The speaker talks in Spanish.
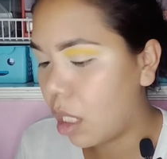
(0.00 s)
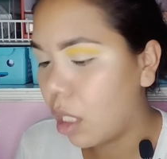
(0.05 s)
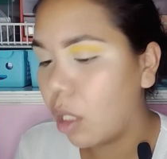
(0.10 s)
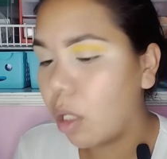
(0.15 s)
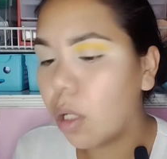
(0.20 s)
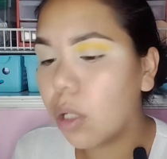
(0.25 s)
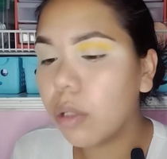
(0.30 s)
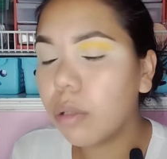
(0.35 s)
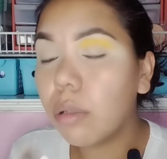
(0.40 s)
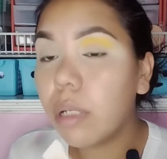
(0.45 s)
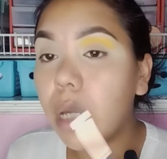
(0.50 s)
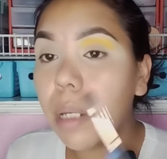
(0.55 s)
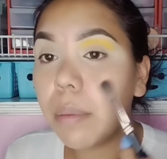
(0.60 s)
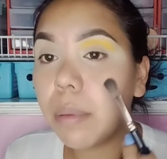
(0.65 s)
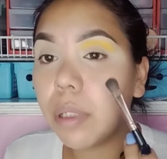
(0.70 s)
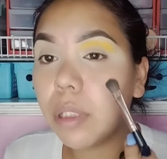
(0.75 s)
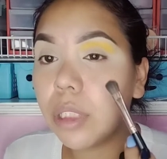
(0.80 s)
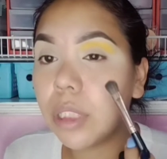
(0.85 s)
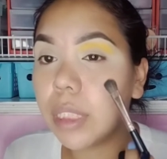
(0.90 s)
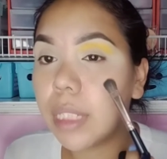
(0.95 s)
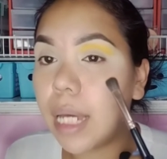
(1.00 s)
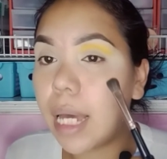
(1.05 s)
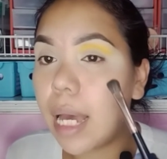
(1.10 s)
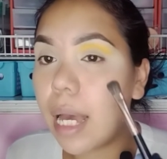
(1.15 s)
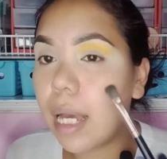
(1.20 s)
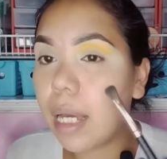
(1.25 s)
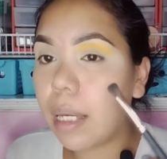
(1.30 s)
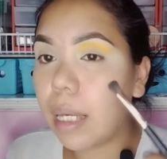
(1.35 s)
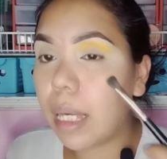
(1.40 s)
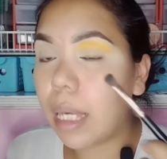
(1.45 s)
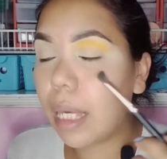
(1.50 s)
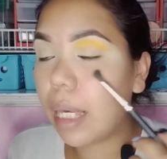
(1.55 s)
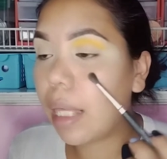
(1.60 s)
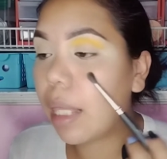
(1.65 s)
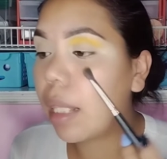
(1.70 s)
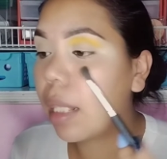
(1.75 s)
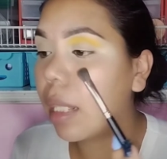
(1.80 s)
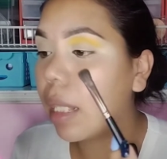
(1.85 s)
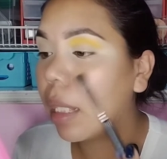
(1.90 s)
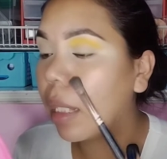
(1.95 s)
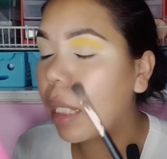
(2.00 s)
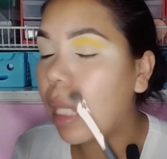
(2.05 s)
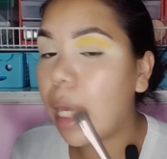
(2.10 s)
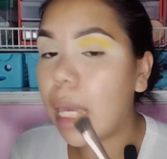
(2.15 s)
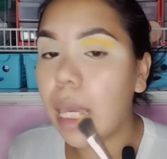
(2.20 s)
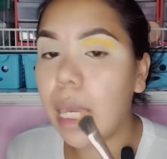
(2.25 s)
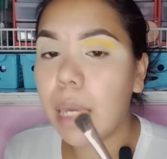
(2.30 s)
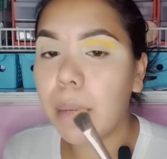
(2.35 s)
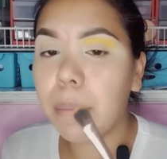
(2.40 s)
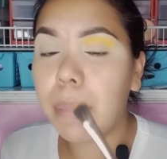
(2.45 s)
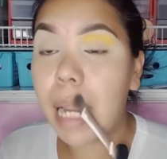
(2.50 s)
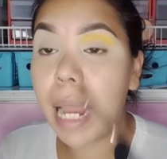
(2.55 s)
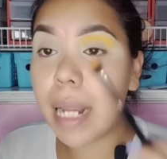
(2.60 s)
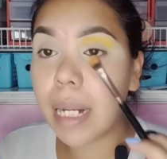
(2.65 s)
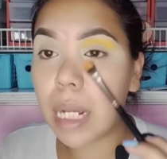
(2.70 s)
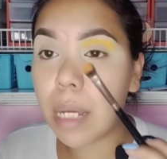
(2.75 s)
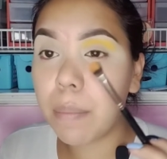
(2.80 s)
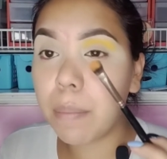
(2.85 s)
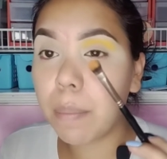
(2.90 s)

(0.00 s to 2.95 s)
con una brocha eh, de plana